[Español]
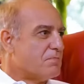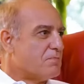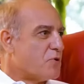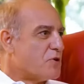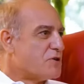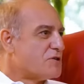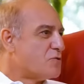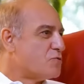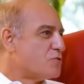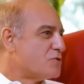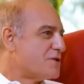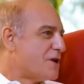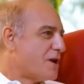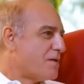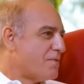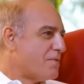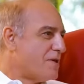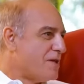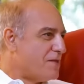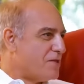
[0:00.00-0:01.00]
puede ser un
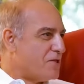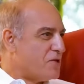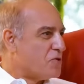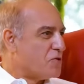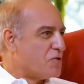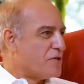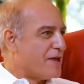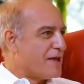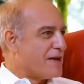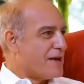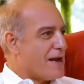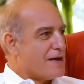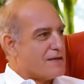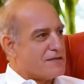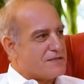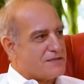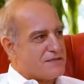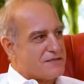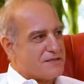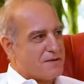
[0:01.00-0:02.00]
servicio de
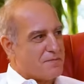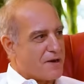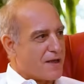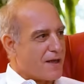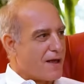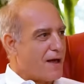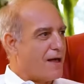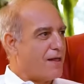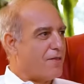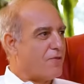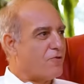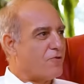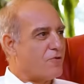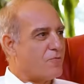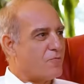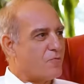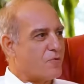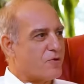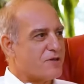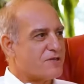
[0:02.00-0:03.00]
análisis de
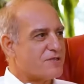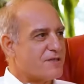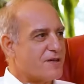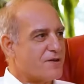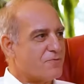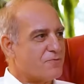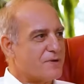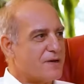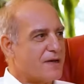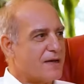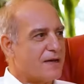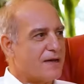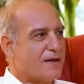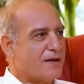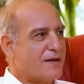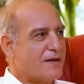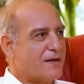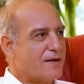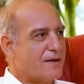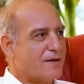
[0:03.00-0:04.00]
mercado, puede ser
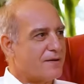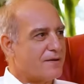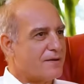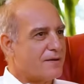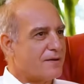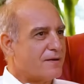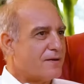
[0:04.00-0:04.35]
una